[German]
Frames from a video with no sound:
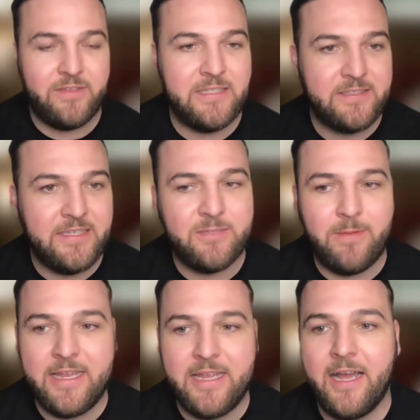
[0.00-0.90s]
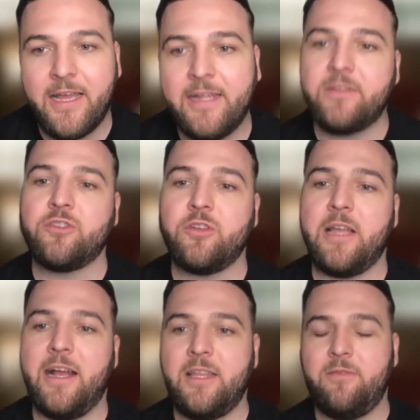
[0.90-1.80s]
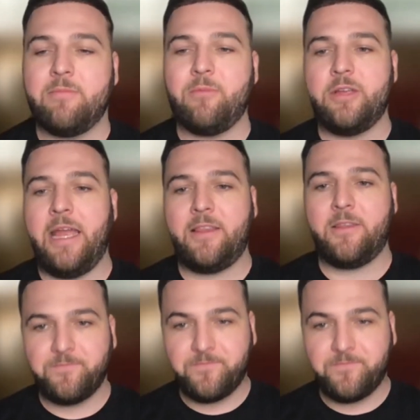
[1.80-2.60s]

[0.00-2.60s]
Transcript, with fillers: Wir sitzen hier zwei Jahre jetzt schon aktiv am Projekt